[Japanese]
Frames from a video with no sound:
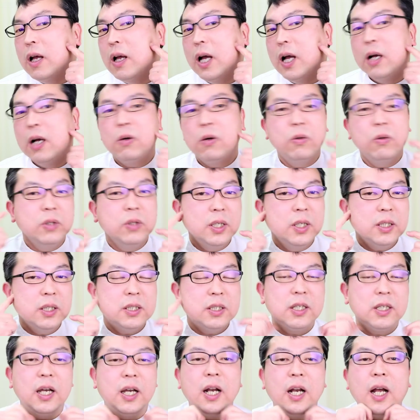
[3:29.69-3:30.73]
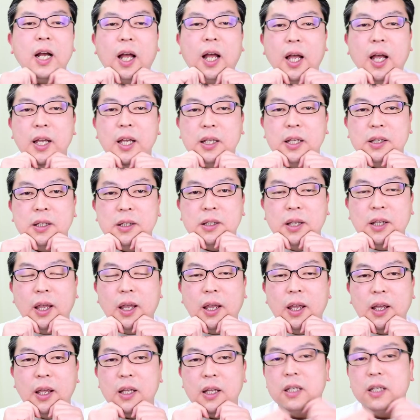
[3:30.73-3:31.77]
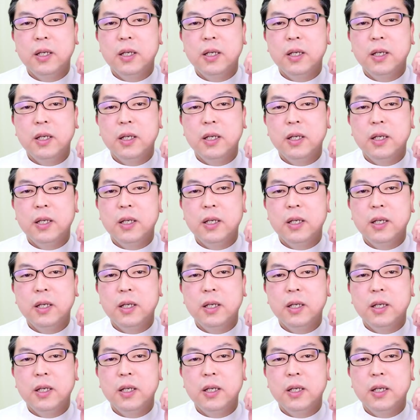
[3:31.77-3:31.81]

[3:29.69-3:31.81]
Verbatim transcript: 顎に力が入って